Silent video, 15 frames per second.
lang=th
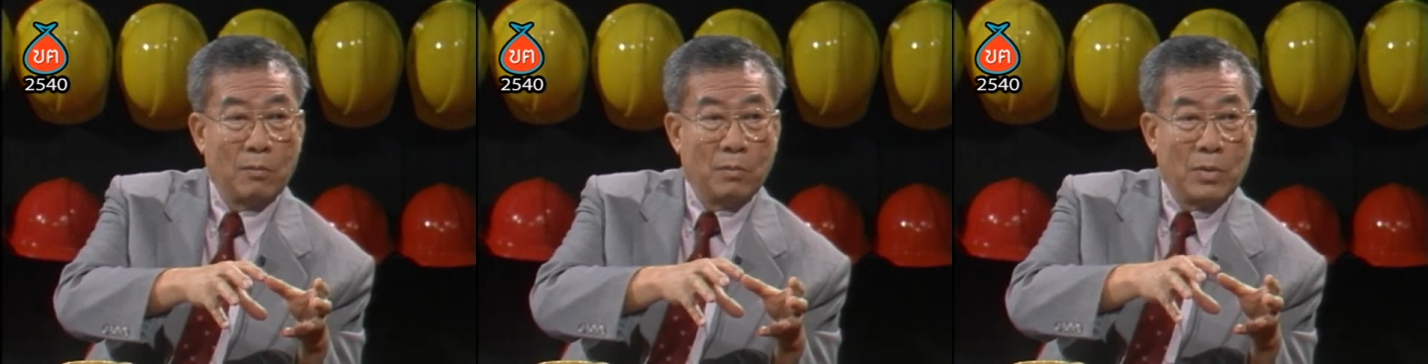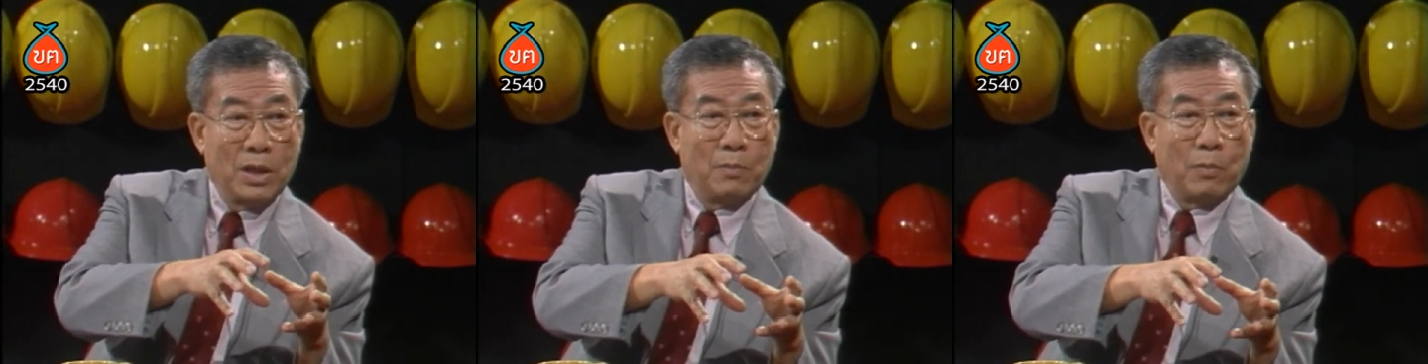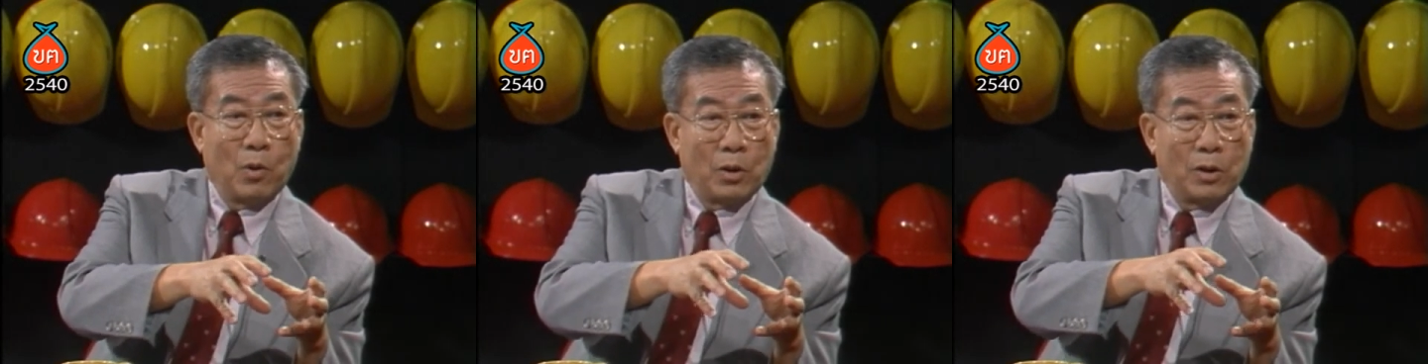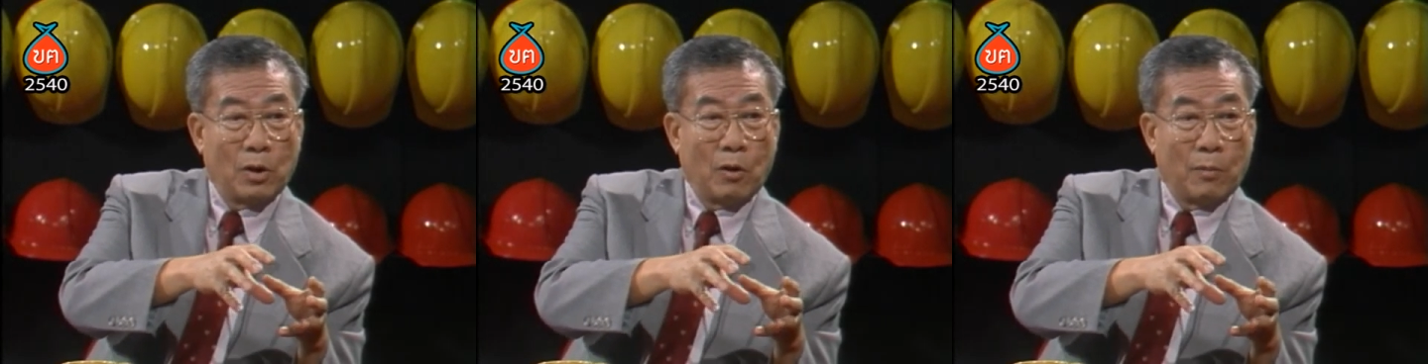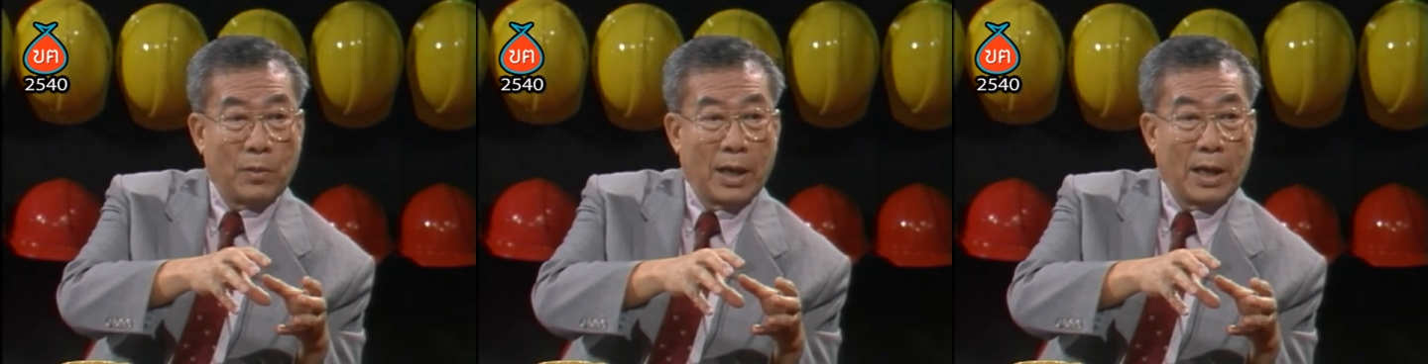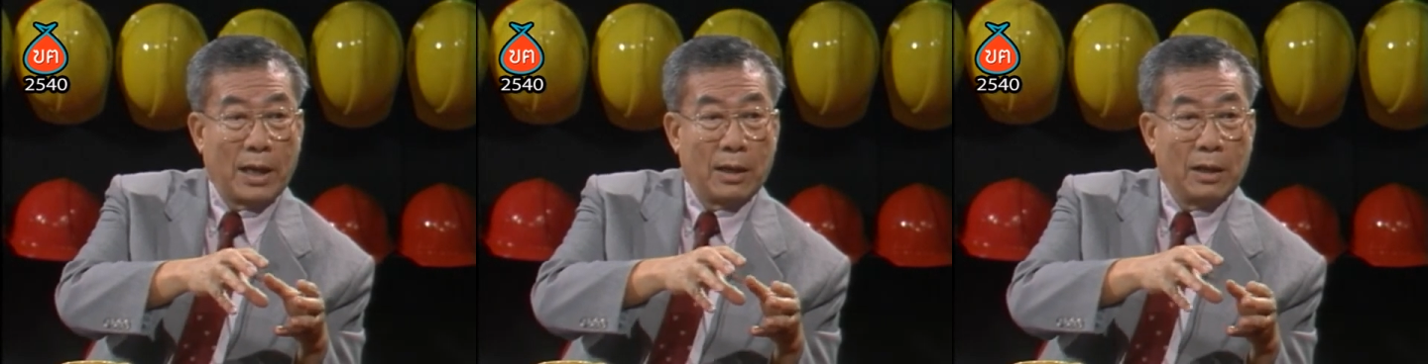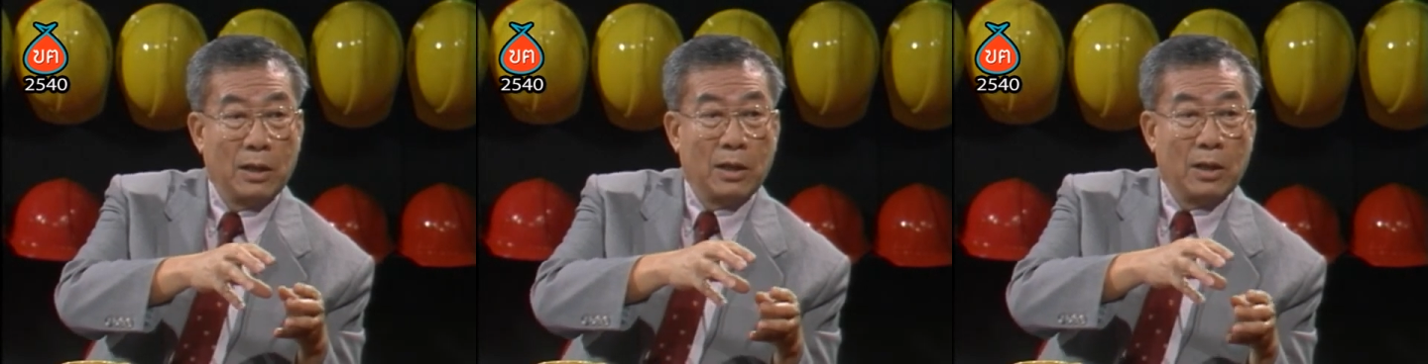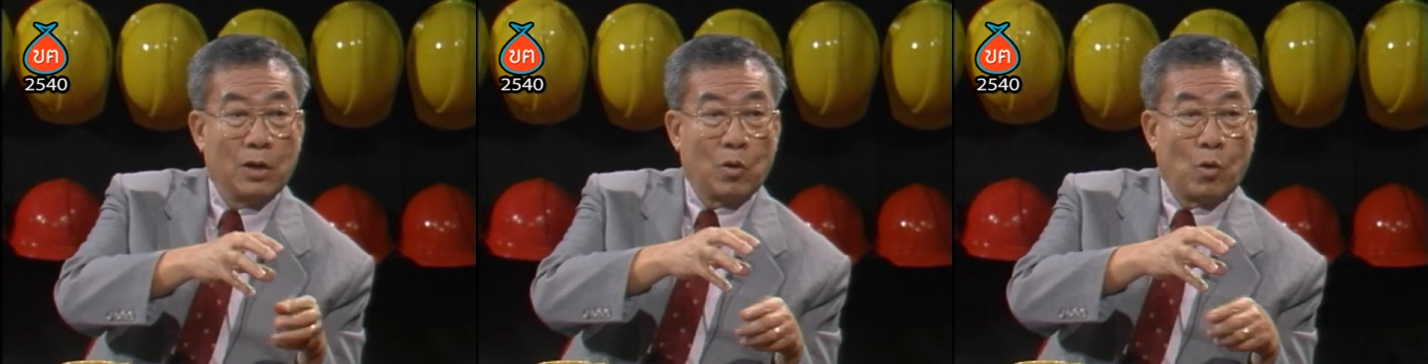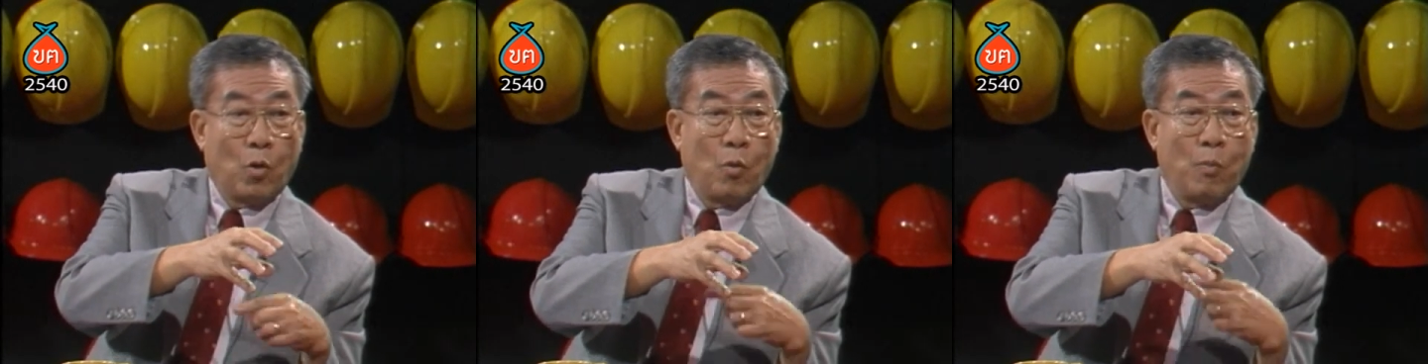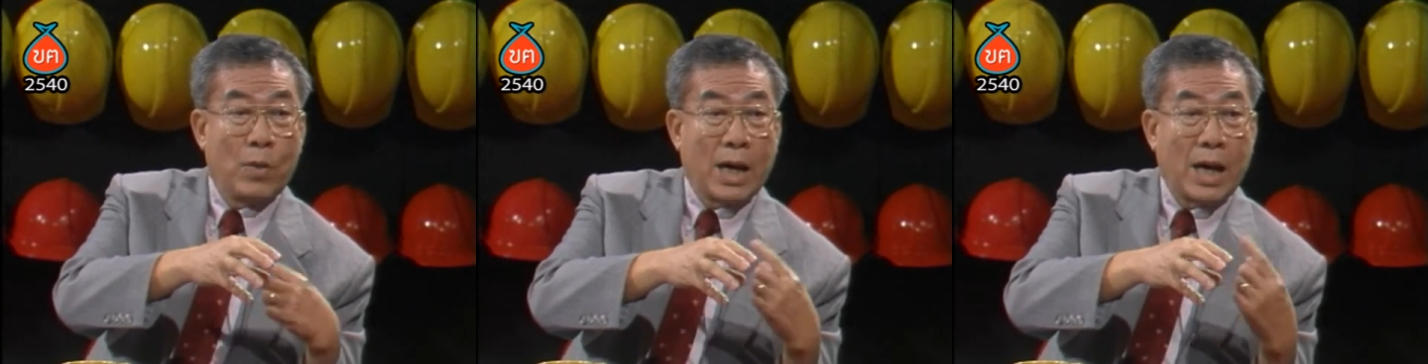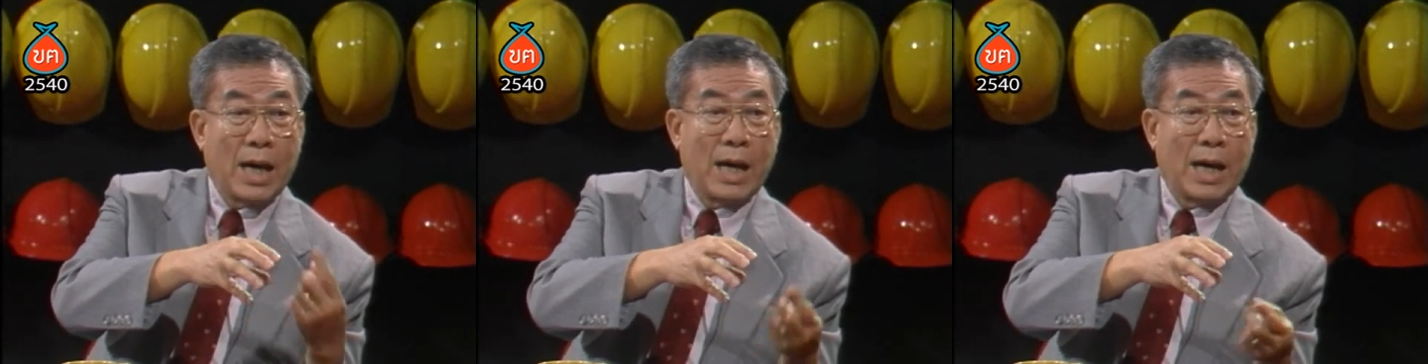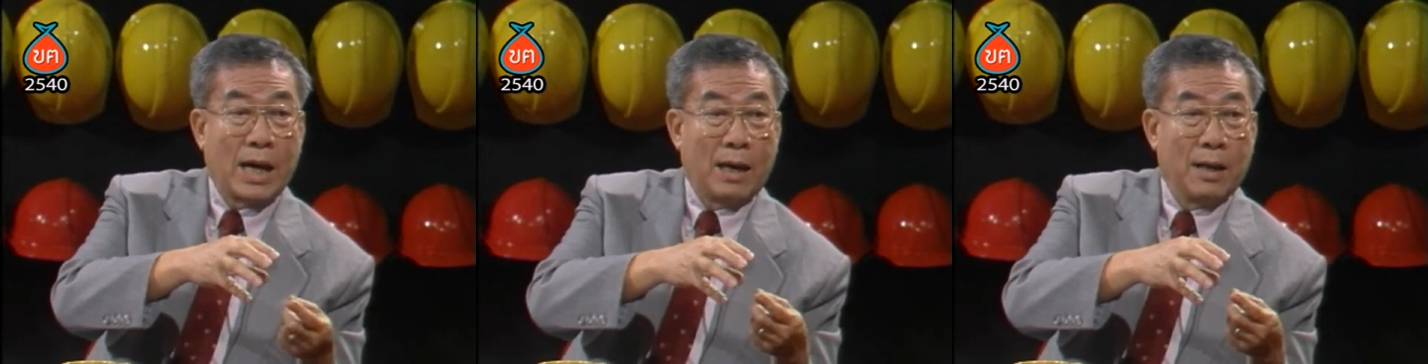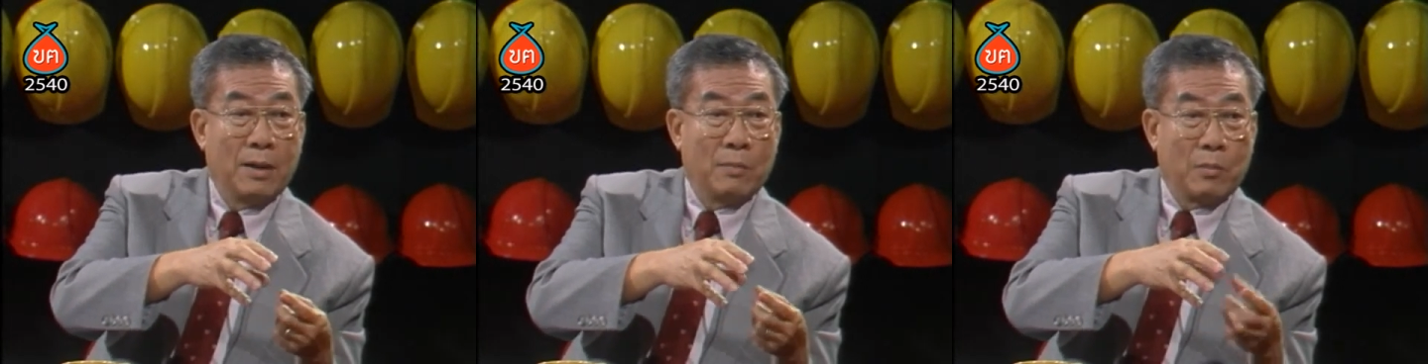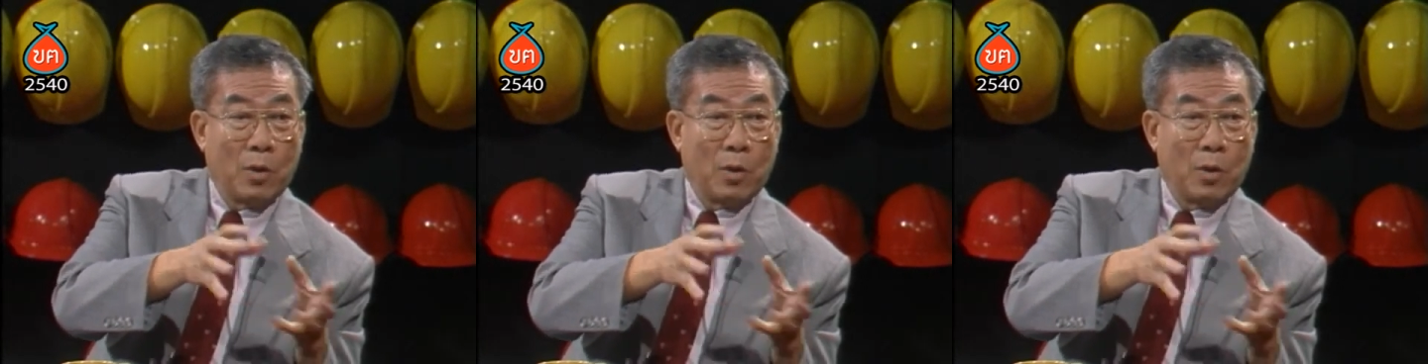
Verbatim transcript: มีผลตอบแทนคุ้มค่าเพ